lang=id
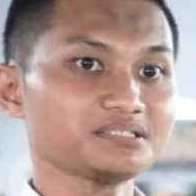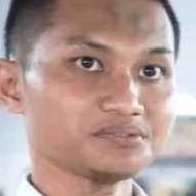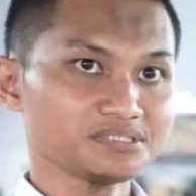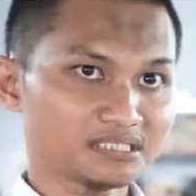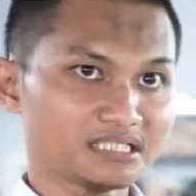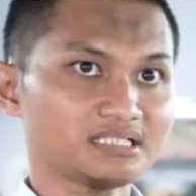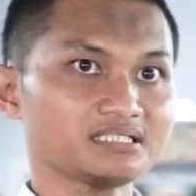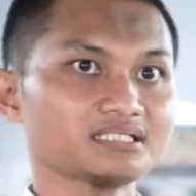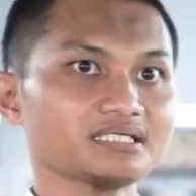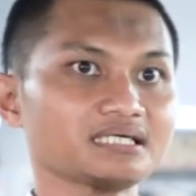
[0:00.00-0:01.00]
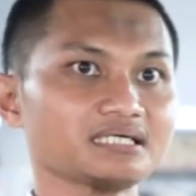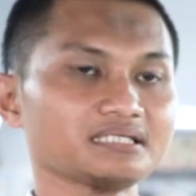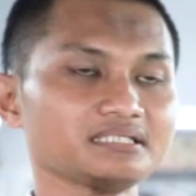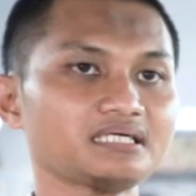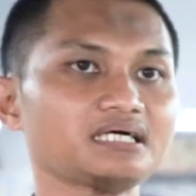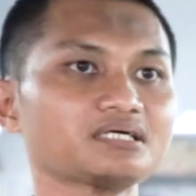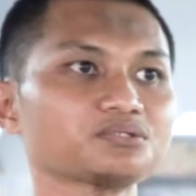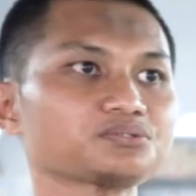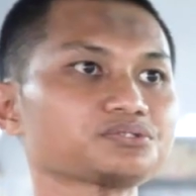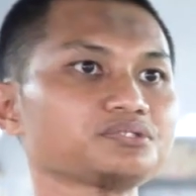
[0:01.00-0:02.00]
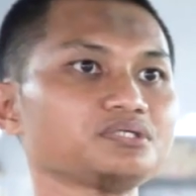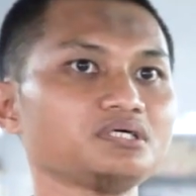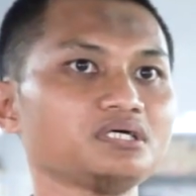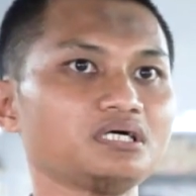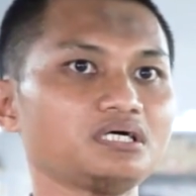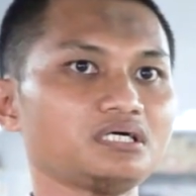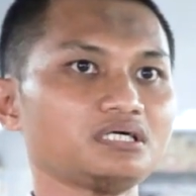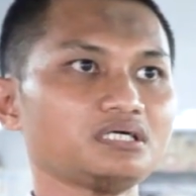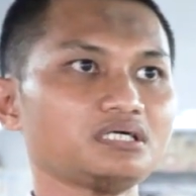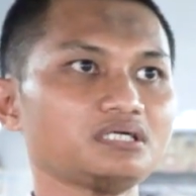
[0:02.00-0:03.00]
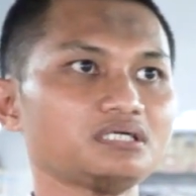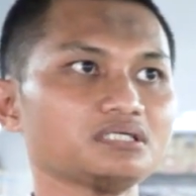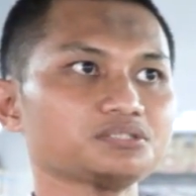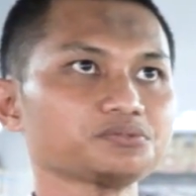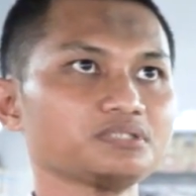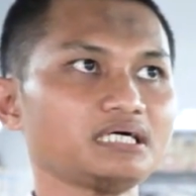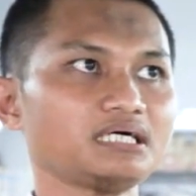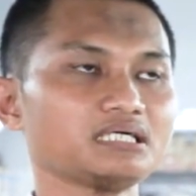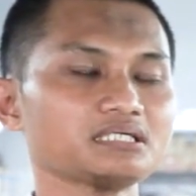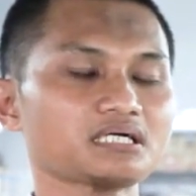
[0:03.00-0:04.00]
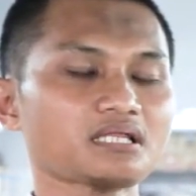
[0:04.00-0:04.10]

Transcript: Indonesia. Kita harus uh, juga